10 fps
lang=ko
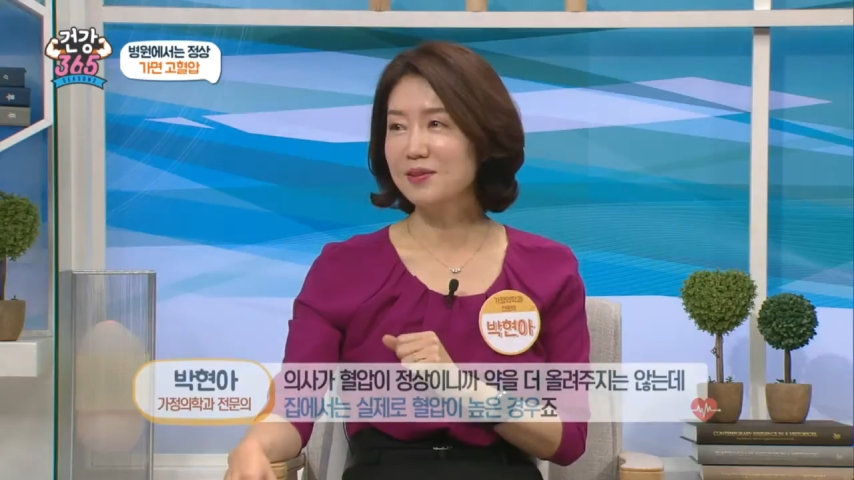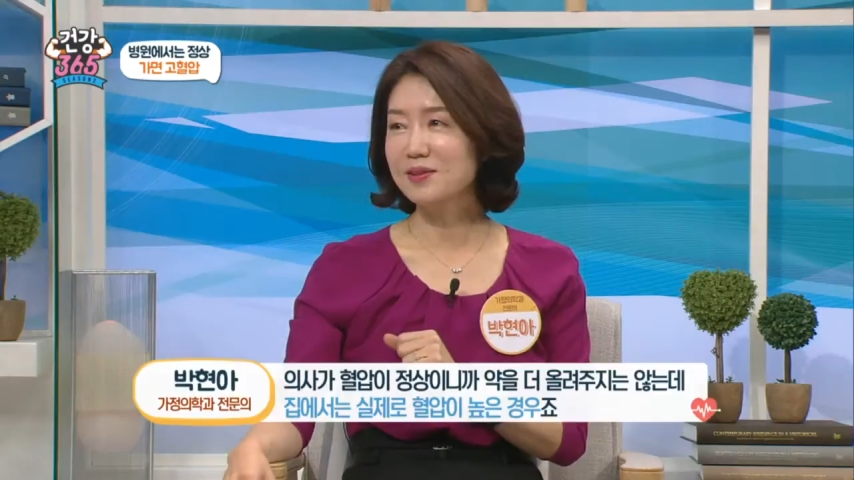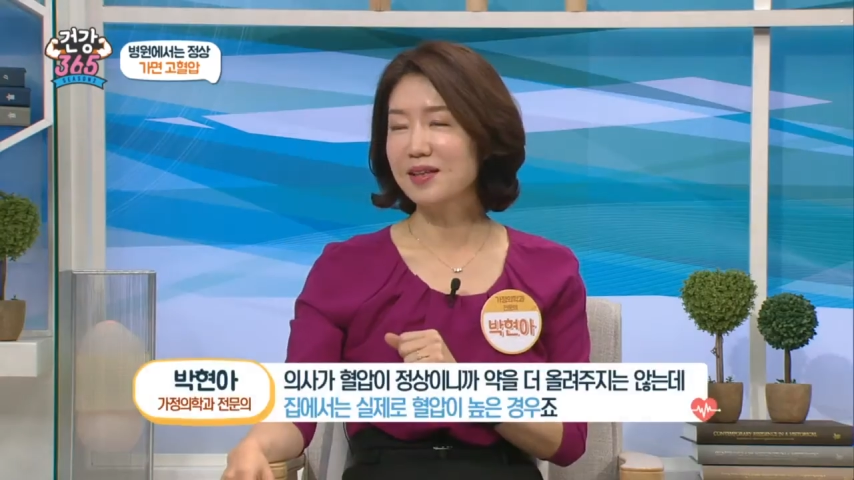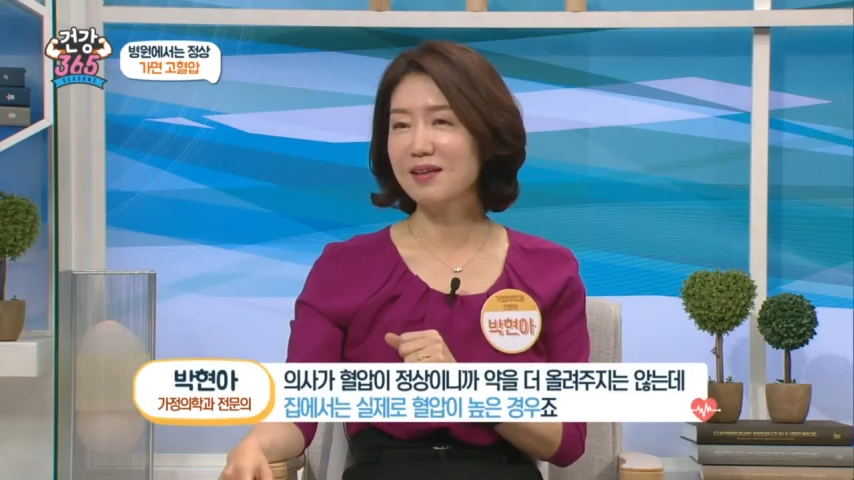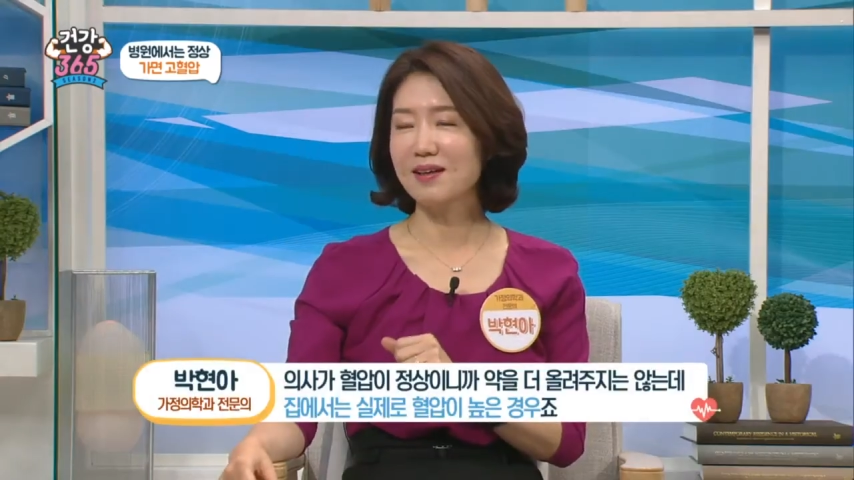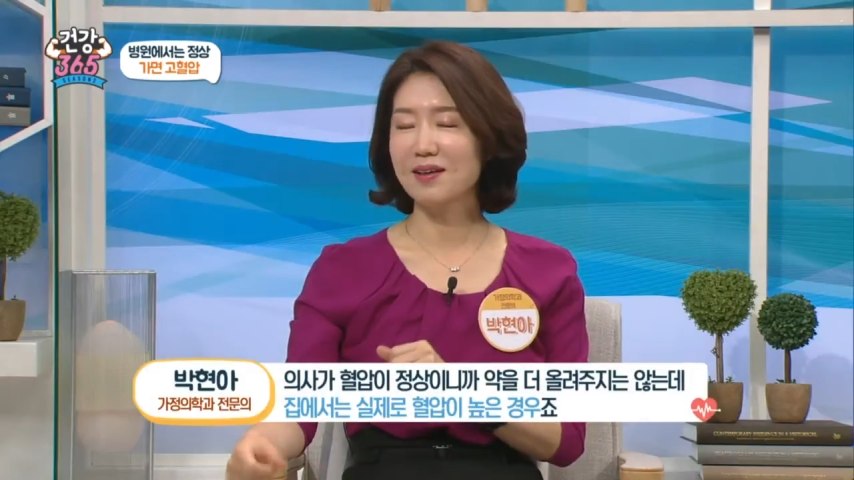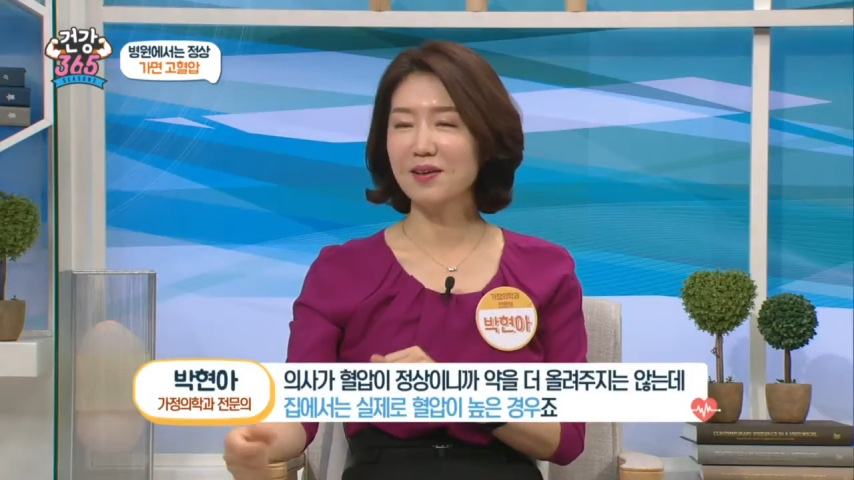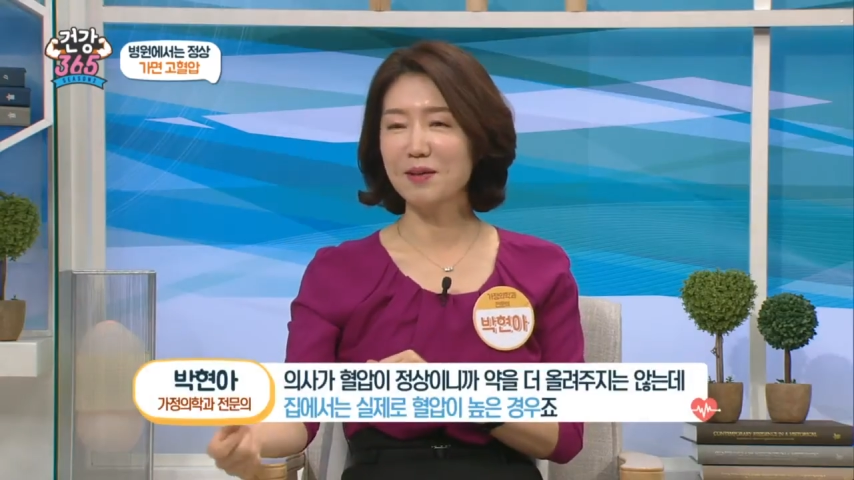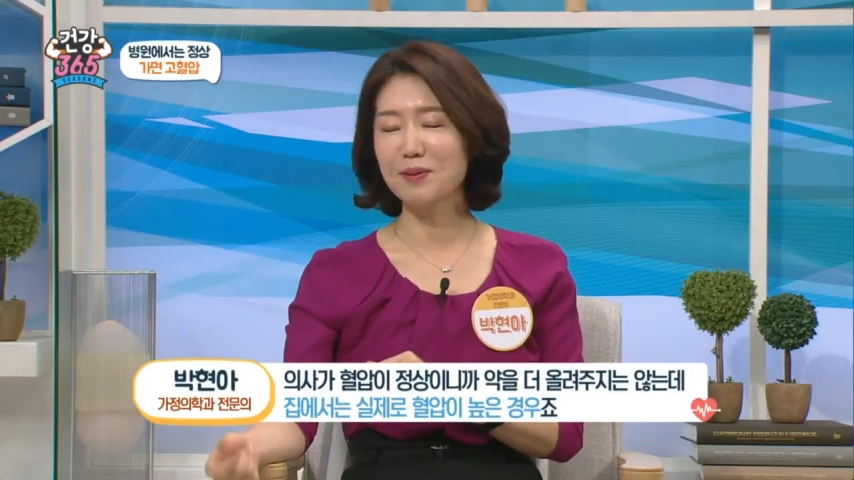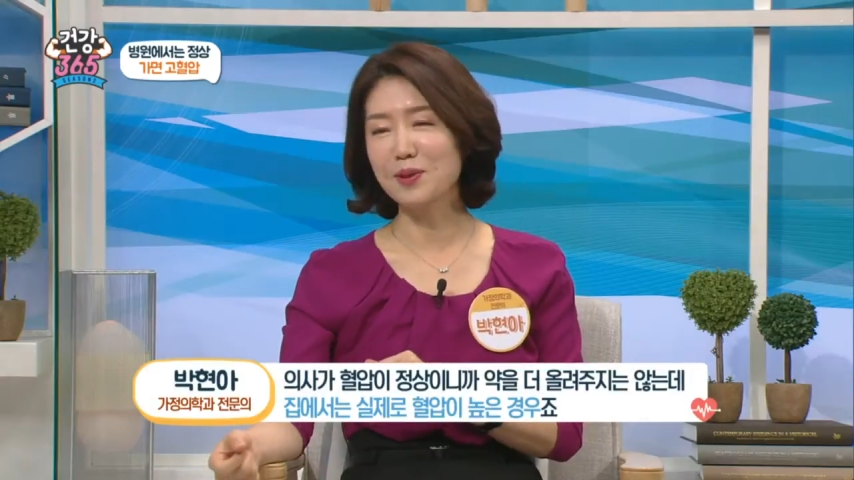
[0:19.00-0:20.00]
의사가
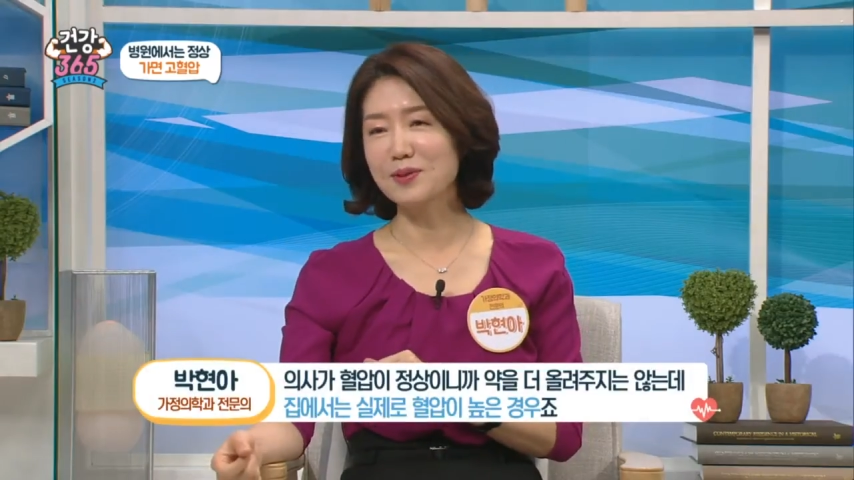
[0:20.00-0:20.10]
혈압이